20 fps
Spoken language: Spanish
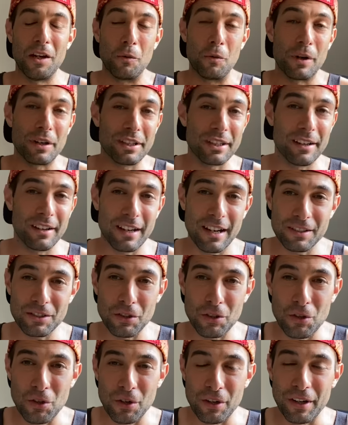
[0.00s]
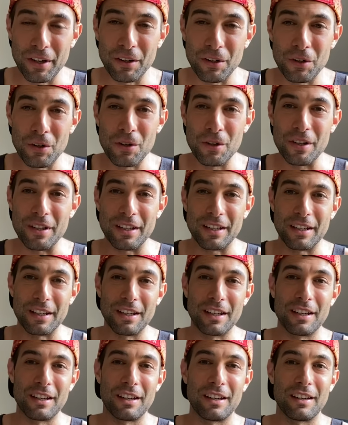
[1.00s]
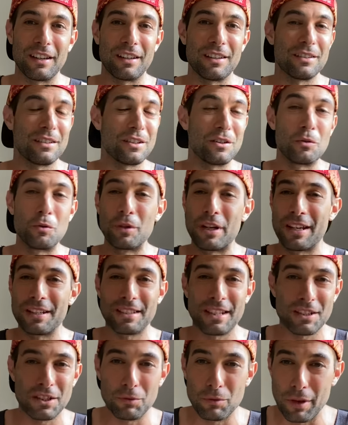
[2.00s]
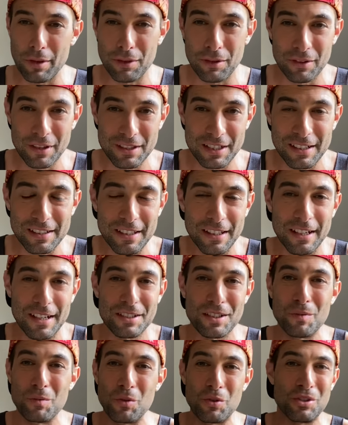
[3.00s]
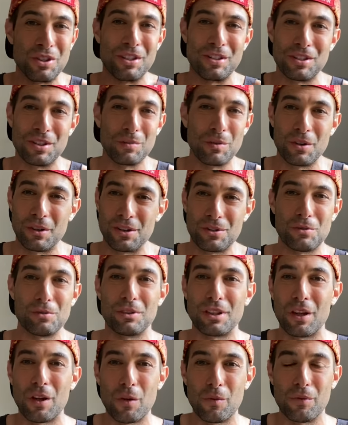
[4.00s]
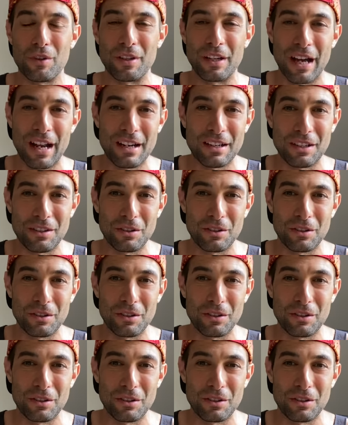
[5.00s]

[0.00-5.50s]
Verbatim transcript: En cualquier caso, no creo que ninguna de estas situaciones alterase muchísimo el resultado final.